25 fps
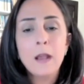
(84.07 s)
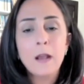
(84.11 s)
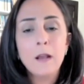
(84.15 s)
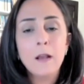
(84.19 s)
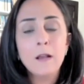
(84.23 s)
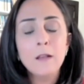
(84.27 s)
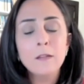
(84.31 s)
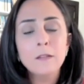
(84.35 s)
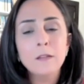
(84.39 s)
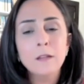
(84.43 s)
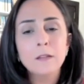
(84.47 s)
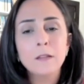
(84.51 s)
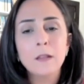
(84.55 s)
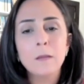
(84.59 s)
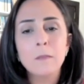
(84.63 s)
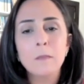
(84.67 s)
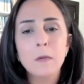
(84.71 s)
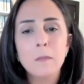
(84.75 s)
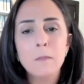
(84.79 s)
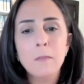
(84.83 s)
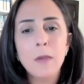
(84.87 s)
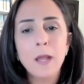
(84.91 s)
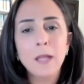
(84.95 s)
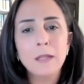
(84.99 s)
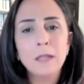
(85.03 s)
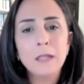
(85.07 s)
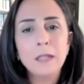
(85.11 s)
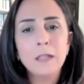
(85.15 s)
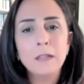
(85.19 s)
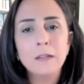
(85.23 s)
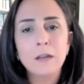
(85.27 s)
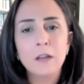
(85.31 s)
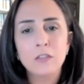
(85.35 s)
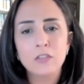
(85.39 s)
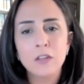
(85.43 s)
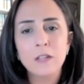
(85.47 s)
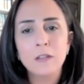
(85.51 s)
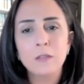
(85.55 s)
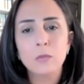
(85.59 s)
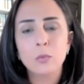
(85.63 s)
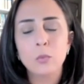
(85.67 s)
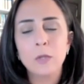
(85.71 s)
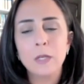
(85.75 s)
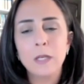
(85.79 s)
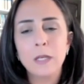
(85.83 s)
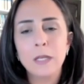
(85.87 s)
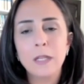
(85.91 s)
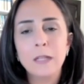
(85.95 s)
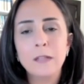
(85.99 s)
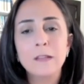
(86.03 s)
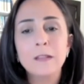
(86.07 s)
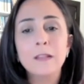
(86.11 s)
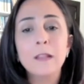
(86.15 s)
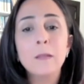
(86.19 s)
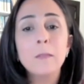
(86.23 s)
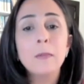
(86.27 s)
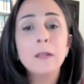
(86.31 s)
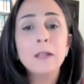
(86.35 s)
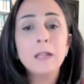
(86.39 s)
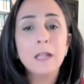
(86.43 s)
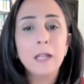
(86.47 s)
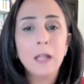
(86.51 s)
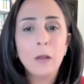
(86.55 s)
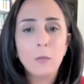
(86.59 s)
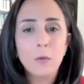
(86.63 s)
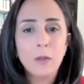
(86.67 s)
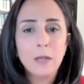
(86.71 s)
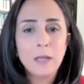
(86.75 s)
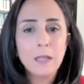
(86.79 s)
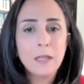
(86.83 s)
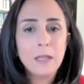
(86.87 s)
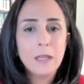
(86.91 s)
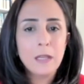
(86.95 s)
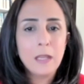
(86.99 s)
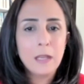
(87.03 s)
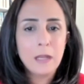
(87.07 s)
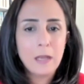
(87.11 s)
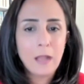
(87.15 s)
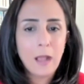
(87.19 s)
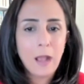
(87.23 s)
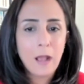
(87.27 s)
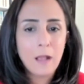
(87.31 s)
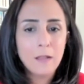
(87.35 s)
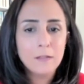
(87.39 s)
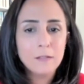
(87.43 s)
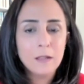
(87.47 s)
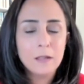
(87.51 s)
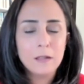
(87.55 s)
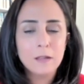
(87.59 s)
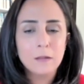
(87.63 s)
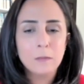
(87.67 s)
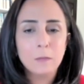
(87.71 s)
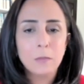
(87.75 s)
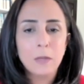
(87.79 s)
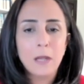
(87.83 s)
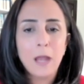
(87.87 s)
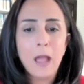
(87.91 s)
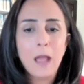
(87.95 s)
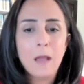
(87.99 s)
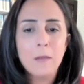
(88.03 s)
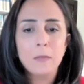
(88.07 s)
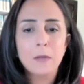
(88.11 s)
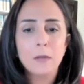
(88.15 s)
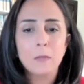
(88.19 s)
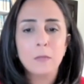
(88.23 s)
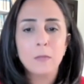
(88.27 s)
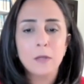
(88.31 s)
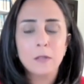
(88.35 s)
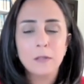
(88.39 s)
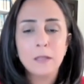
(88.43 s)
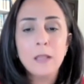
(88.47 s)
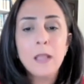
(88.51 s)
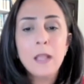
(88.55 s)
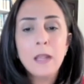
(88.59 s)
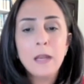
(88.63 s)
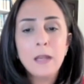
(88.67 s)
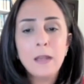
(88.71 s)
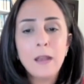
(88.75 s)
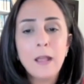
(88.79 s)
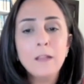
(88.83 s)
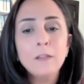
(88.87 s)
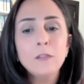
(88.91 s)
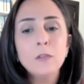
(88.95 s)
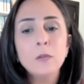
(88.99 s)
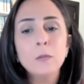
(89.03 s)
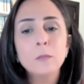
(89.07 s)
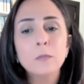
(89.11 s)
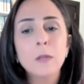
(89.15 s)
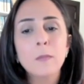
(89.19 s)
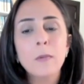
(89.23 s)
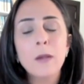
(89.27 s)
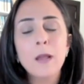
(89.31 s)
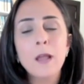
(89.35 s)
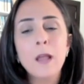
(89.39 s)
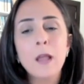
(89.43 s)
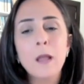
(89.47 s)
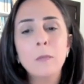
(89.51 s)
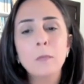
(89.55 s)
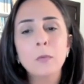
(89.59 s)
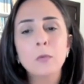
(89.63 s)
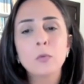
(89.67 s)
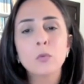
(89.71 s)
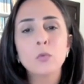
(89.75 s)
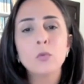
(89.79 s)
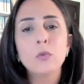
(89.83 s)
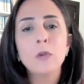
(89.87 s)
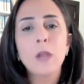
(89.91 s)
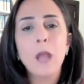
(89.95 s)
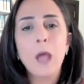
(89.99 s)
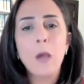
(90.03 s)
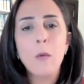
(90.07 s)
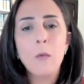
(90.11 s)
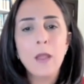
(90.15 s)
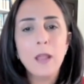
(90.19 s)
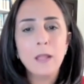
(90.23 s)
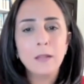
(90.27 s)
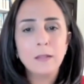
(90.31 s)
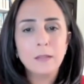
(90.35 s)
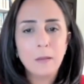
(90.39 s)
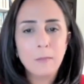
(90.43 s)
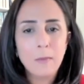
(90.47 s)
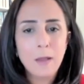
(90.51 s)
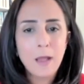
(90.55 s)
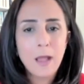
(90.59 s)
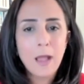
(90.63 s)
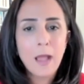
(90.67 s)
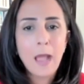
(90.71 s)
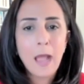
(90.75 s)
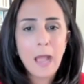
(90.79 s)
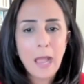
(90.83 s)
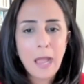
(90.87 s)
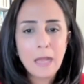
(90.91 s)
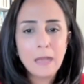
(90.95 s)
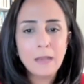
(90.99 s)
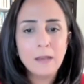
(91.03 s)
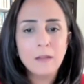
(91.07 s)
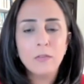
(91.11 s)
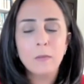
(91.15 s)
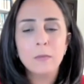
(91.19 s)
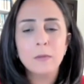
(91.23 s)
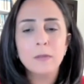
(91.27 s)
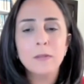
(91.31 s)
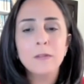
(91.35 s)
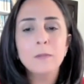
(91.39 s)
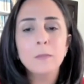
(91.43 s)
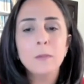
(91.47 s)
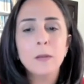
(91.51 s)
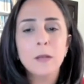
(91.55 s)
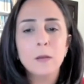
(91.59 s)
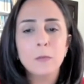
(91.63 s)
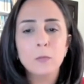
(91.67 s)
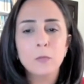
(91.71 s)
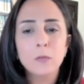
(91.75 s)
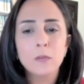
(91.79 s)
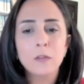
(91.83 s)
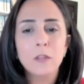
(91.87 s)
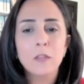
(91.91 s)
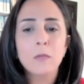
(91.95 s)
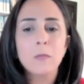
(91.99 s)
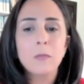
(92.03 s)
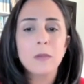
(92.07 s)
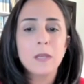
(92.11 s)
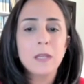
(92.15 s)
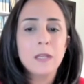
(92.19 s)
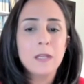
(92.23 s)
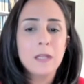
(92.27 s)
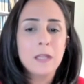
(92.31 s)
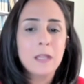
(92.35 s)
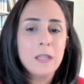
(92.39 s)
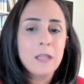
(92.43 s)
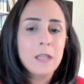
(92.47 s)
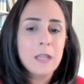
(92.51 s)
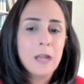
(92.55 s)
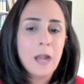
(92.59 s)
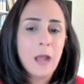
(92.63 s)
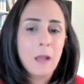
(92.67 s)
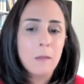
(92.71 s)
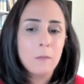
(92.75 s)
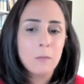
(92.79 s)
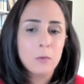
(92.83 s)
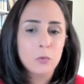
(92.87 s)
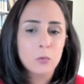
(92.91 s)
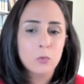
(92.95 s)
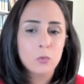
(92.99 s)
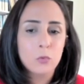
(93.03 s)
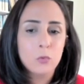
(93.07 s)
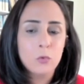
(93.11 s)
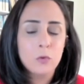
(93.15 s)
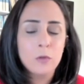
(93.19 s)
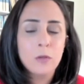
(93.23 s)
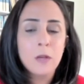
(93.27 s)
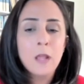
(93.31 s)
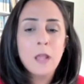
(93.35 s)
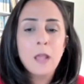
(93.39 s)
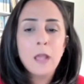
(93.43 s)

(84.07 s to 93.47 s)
خاصه من بعد الادراجات والاكتسابات الاوليه اللي حصلت بالعام الماضي الاسهم تبعها عم بتكون العوائد تبعها عاليه فبالنسبه للمستثمرين هي عم بتكون